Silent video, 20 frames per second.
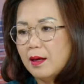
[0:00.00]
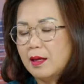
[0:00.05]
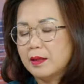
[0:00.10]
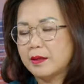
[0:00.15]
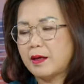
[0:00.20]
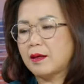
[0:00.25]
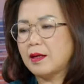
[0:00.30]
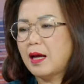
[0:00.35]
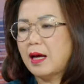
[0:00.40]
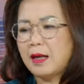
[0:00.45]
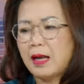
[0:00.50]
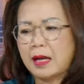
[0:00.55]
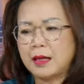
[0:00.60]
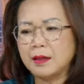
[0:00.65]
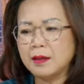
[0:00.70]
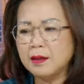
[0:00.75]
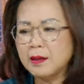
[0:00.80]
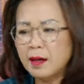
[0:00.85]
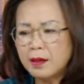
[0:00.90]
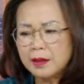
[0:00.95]
cho nên
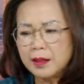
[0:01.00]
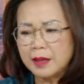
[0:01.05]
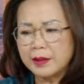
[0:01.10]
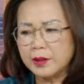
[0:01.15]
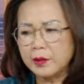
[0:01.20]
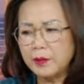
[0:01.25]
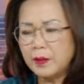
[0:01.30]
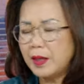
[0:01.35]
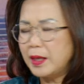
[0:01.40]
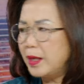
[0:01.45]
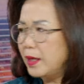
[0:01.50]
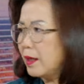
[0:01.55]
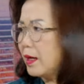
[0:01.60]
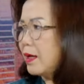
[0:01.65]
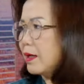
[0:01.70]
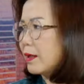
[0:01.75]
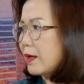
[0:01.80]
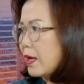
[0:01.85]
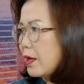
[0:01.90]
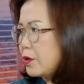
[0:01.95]
ảnh rất là chú ý
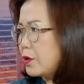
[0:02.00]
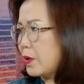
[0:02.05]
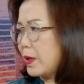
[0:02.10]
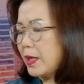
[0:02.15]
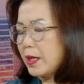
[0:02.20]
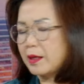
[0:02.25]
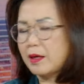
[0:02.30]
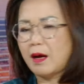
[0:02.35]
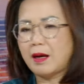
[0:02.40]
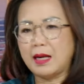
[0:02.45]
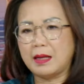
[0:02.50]
đến cái chuyện đó,